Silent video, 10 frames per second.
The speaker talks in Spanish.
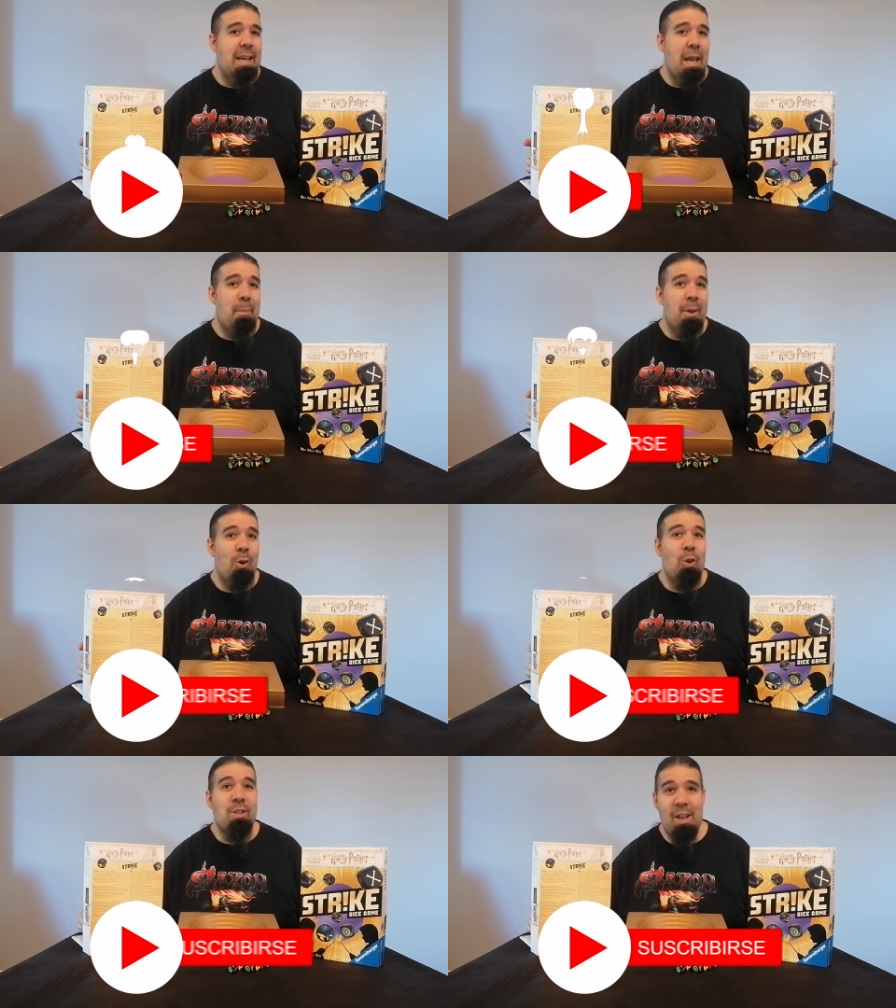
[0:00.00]

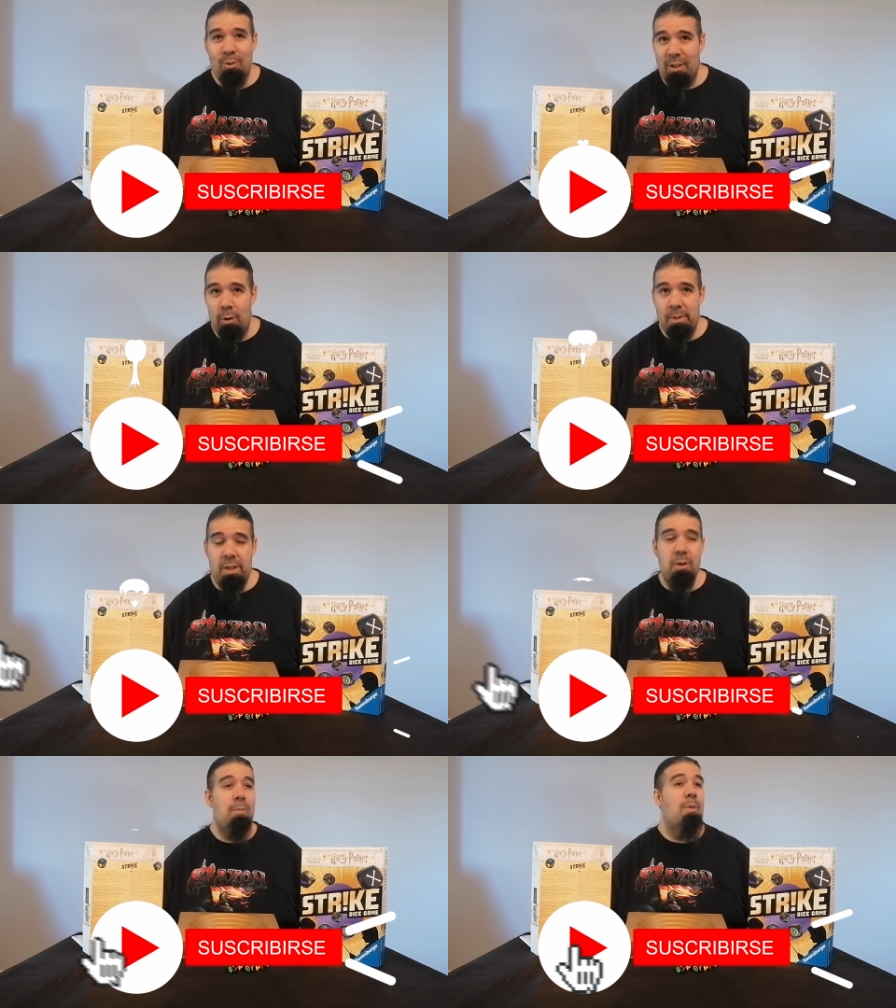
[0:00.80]
espero que os haya gustado el
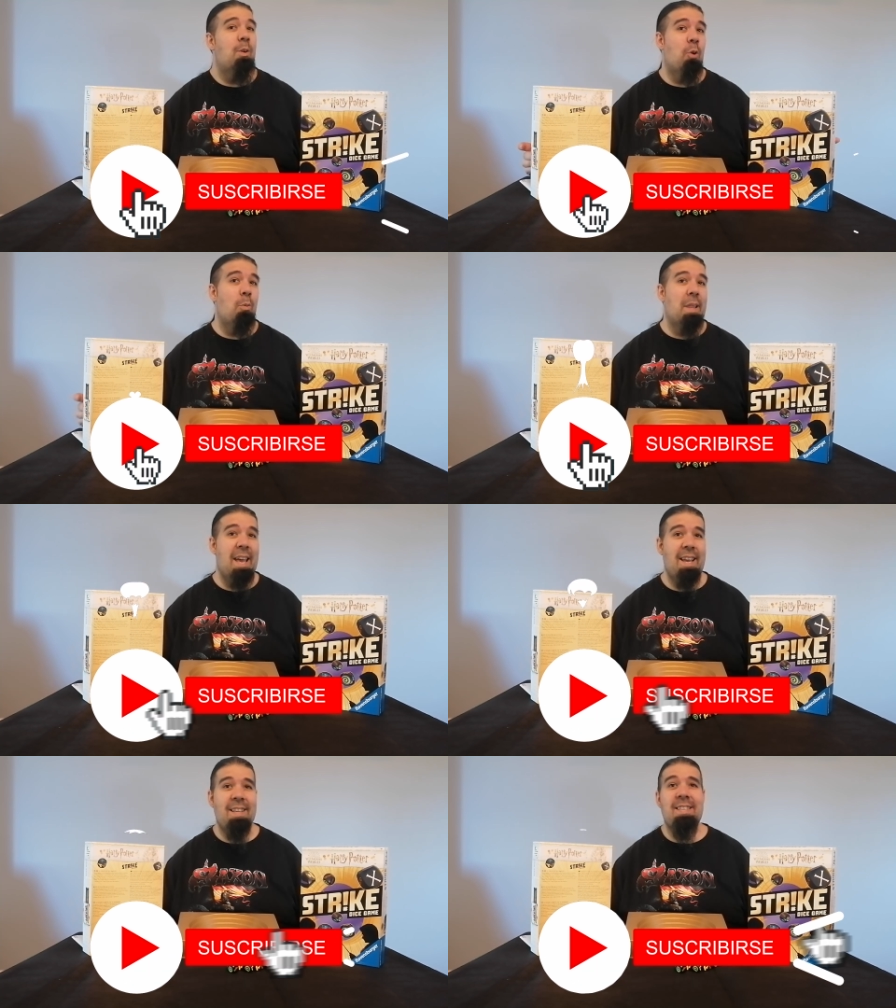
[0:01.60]
vídeo, no
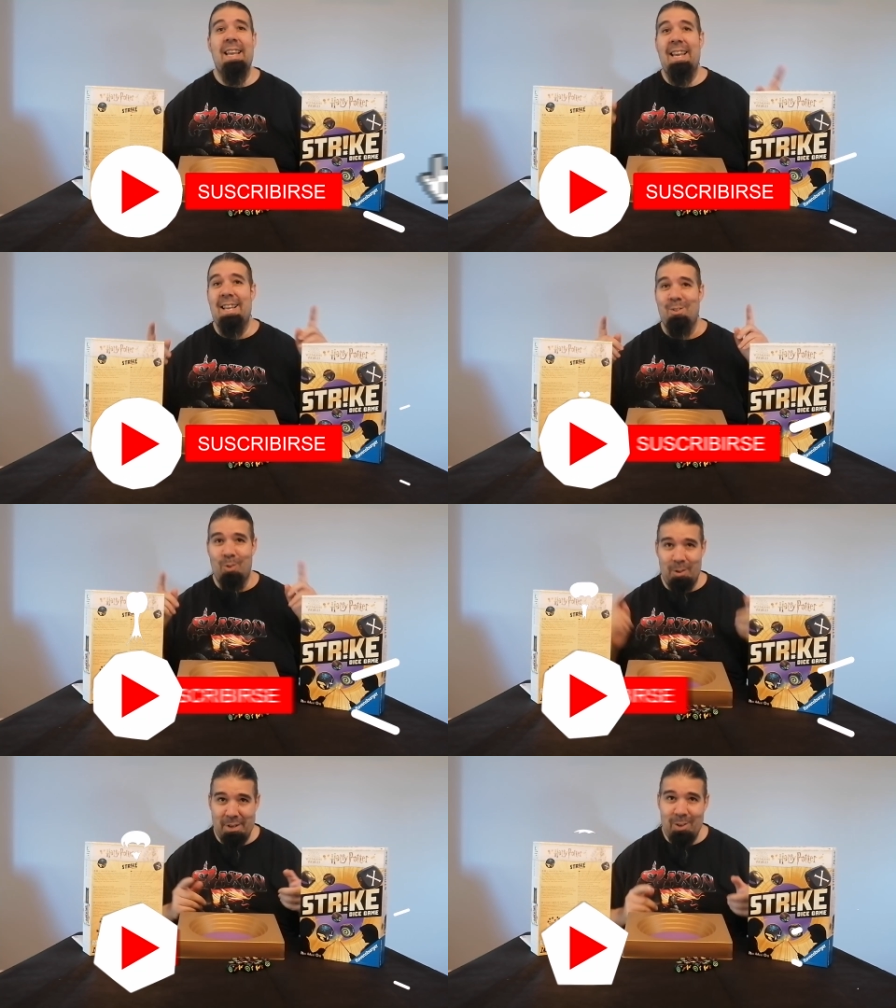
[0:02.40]
olvidéis eh,
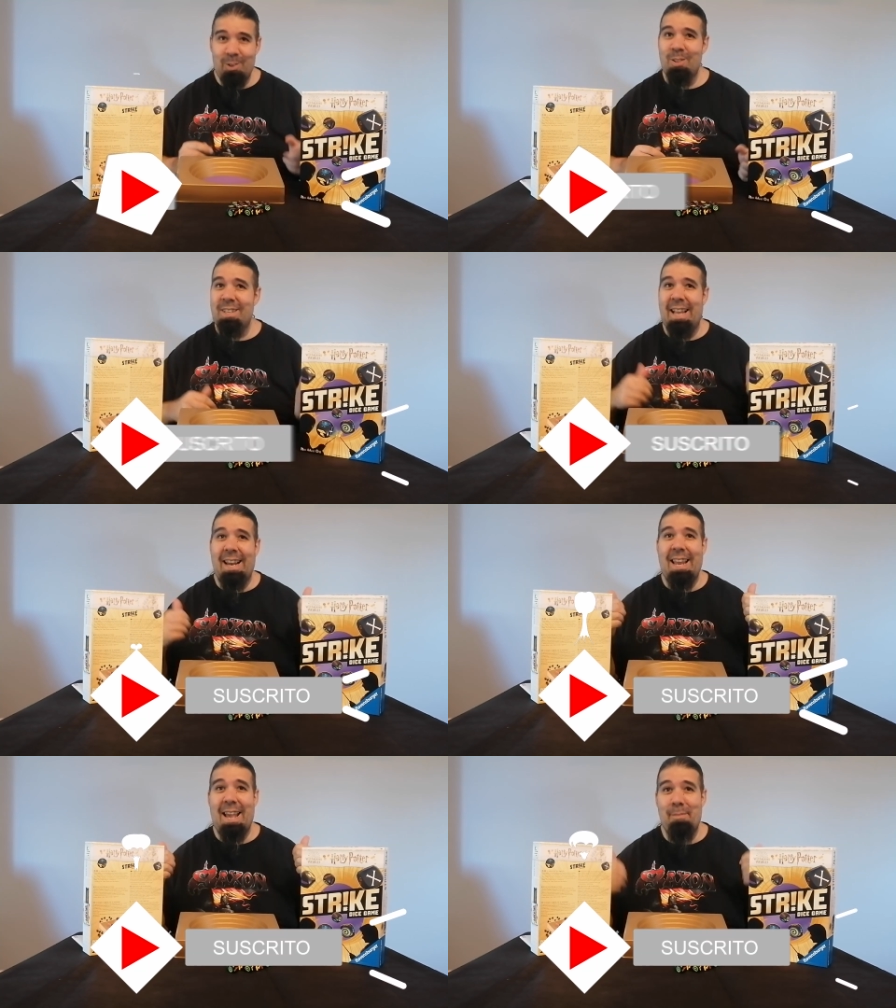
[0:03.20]
suscribiros,
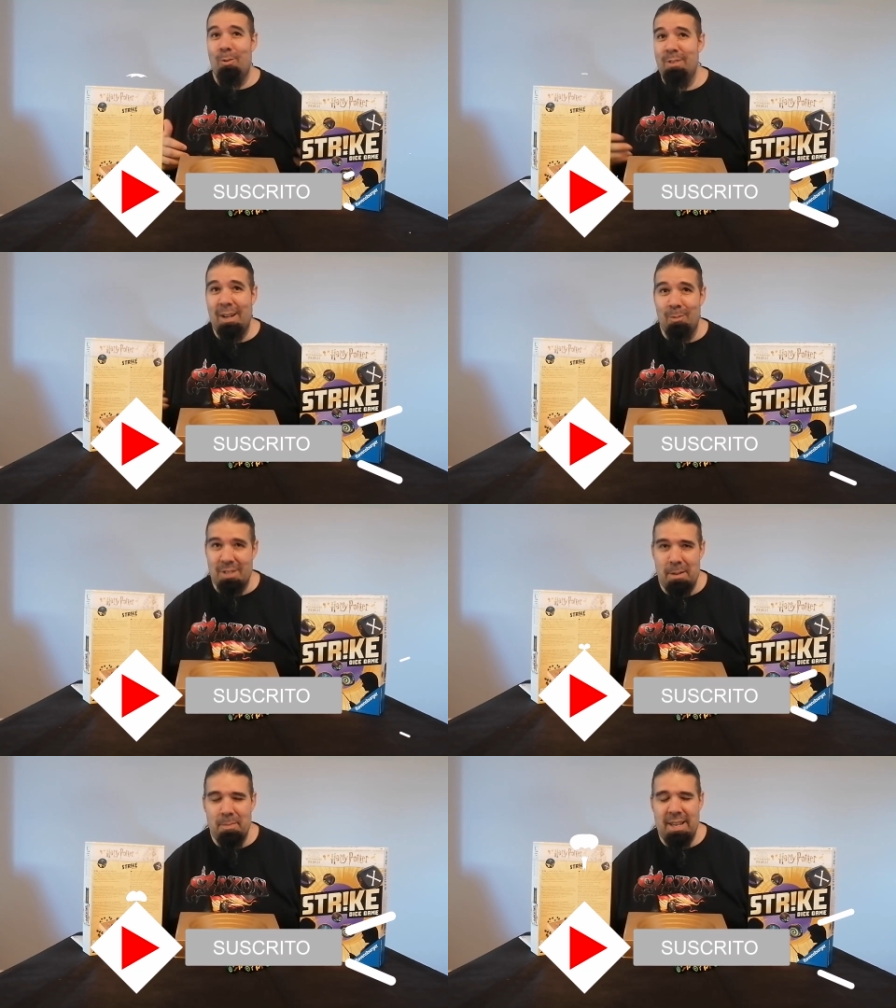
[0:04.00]
darle a me gusta como
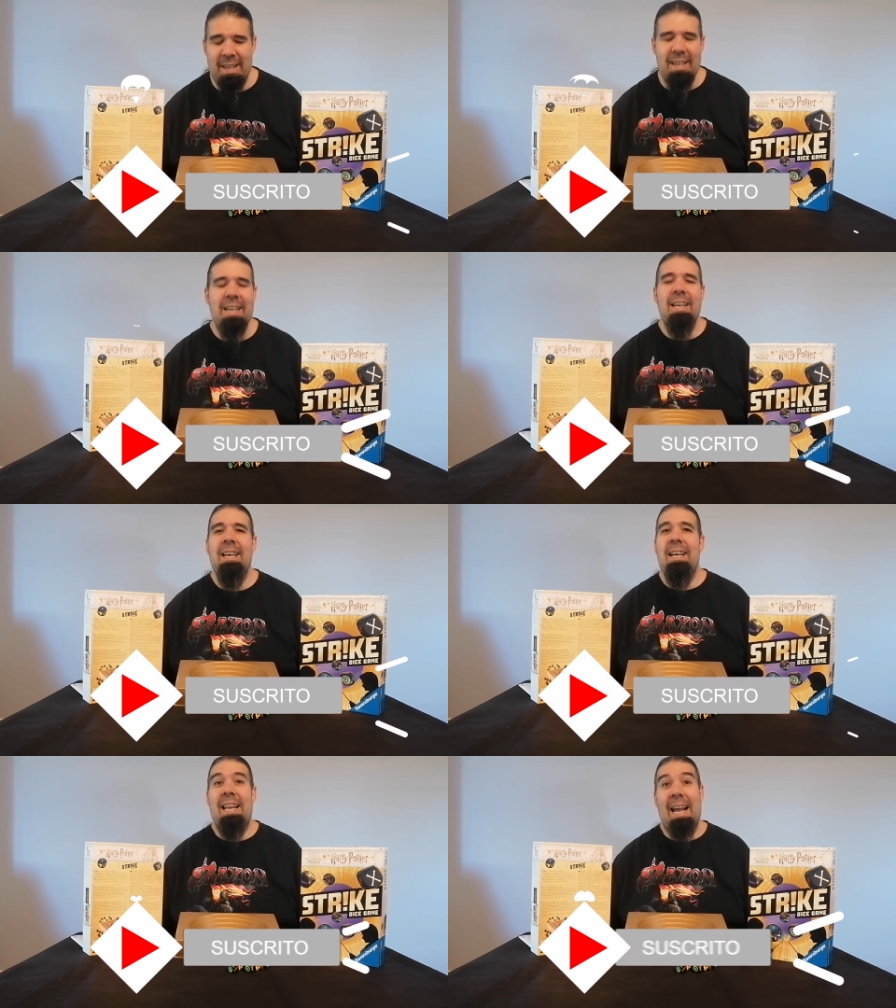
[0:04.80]
siempre,
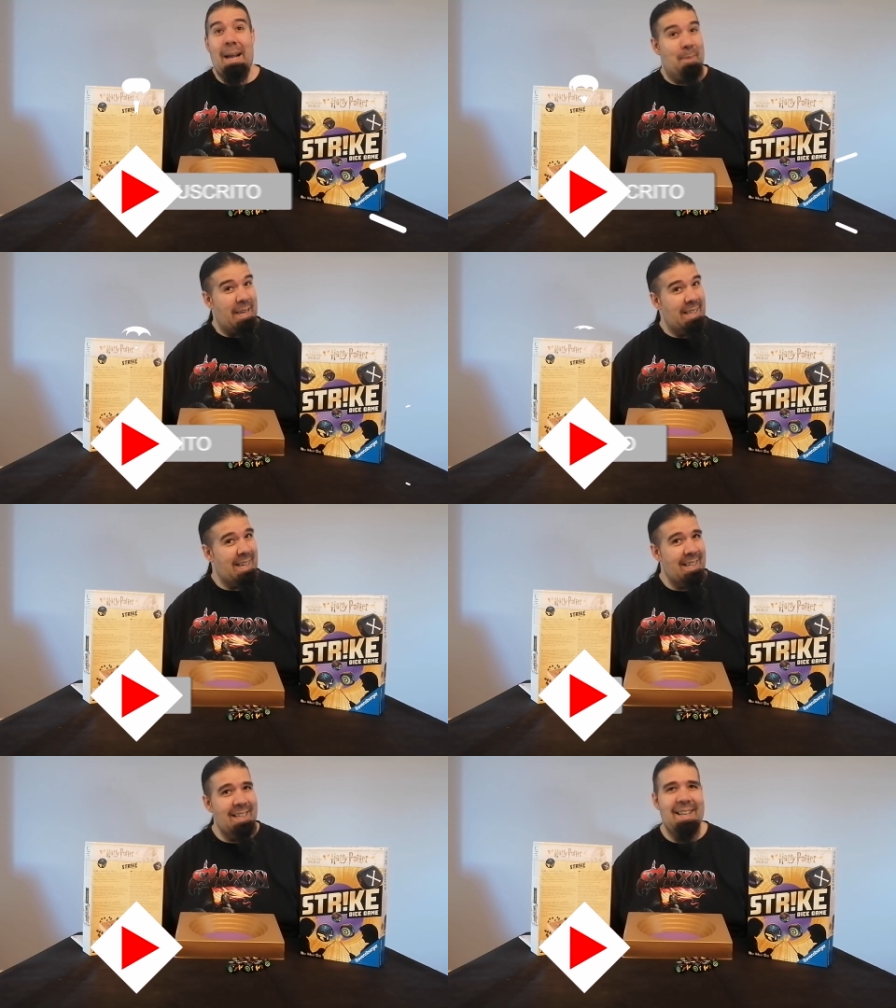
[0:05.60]
la
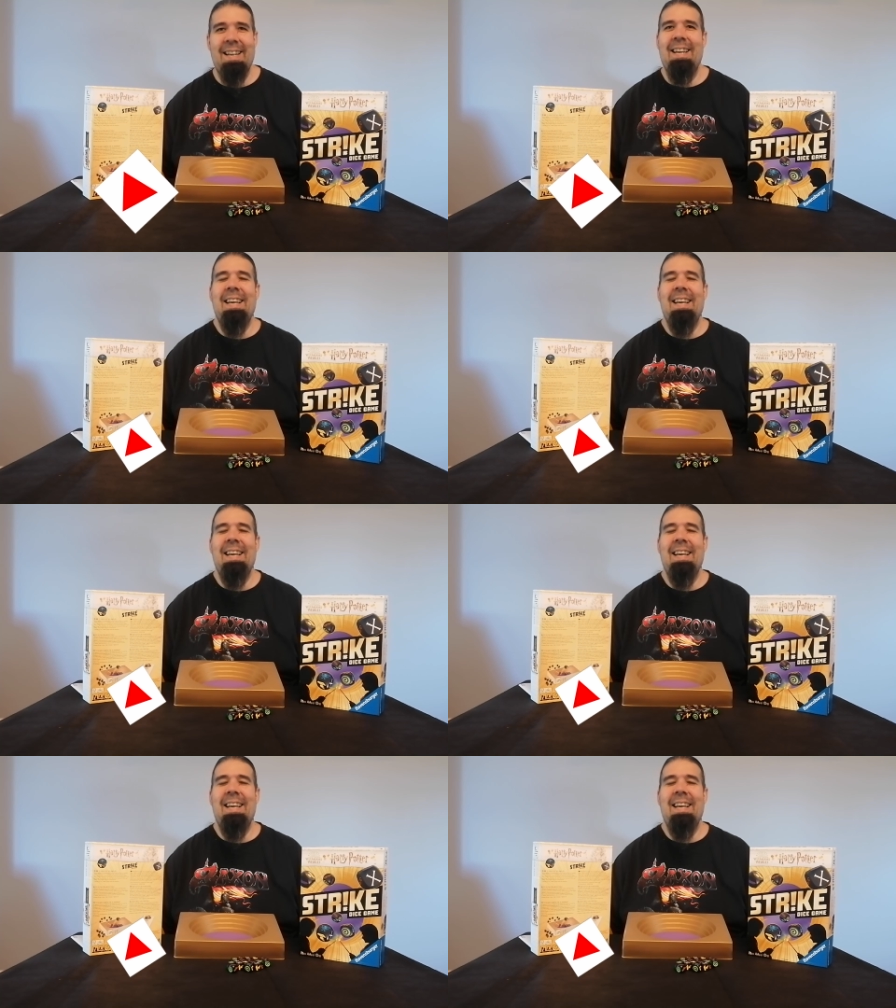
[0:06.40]
campanita